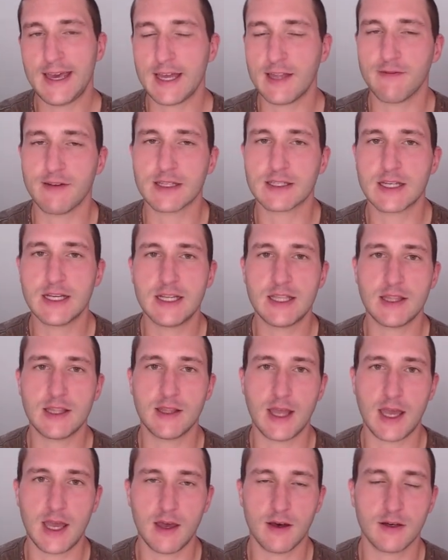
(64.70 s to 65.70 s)
etwas
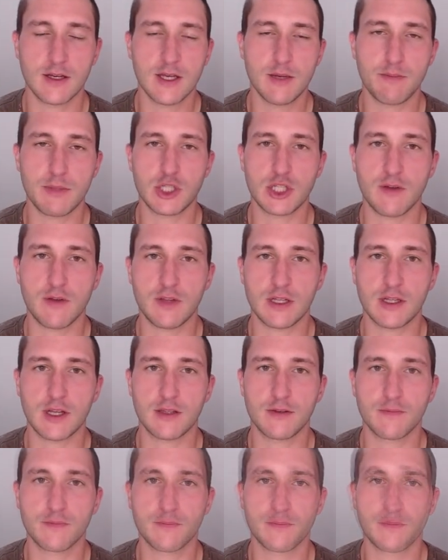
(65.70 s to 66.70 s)
näher beschäftigt
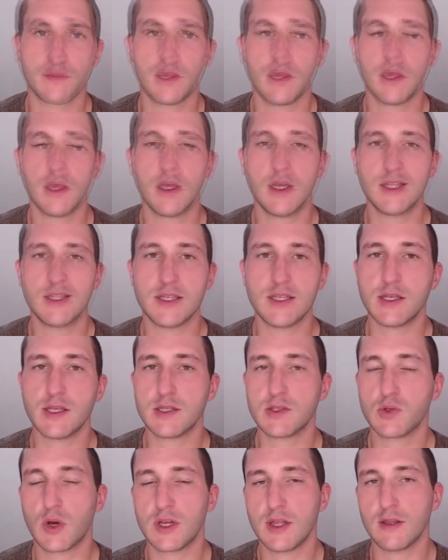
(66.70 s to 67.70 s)
hat. Diese
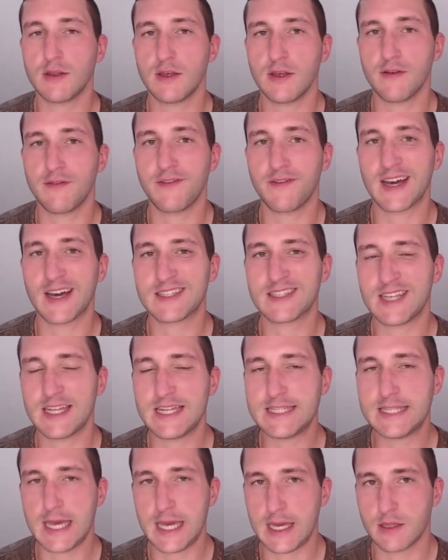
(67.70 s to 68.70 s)
sogenannte
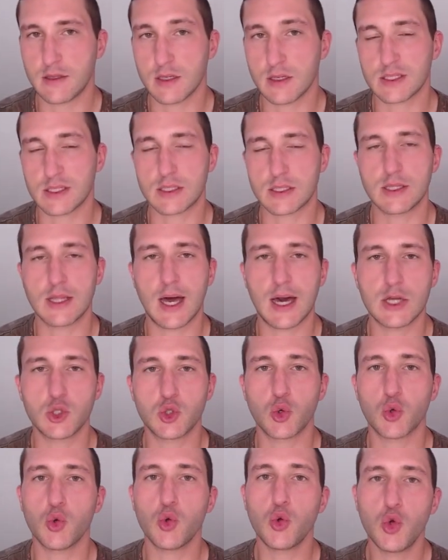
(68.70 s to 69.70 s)
Fraktalität ist
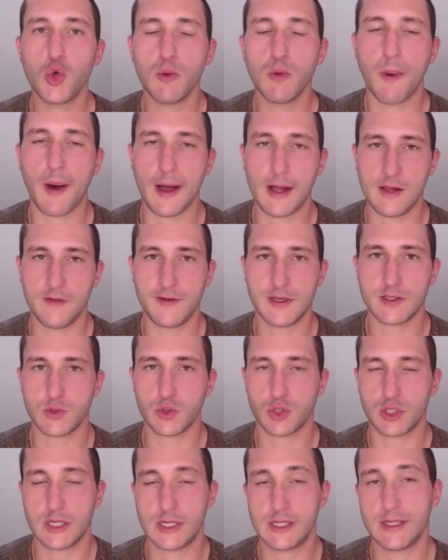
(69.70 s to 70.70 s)
nahezu überall
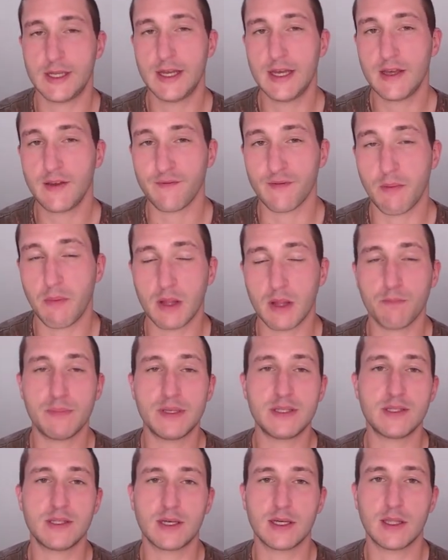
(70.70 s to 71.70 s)
festzustellen, wenn man ein
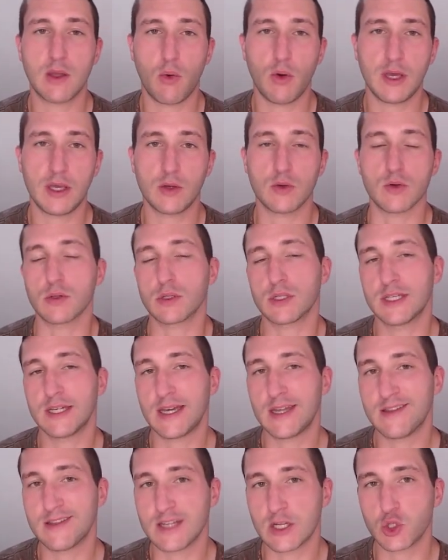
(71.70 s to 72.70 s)
bisschen genauer hinguckt. In
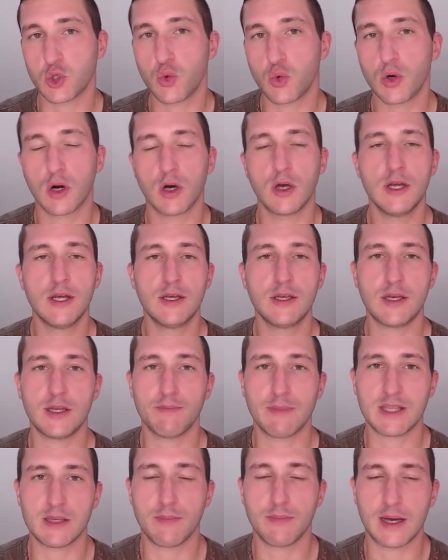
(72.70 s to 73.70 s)
der Natur, in
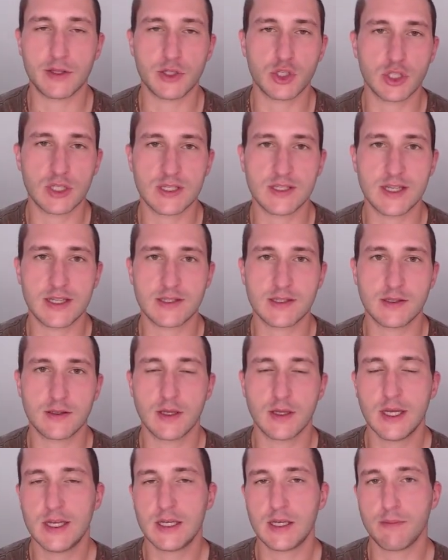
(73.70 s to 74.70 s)
mathematischen Gesetzen,
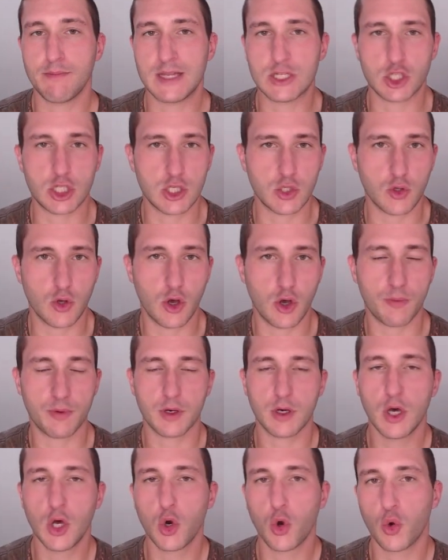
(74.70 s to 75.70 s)
im menschlichen Körper
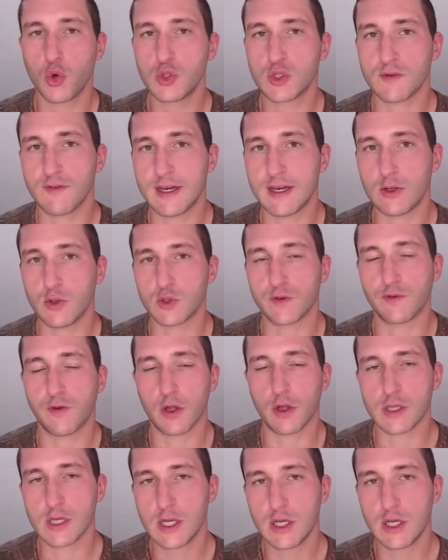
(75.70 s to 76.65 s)
und so weiter und so fort.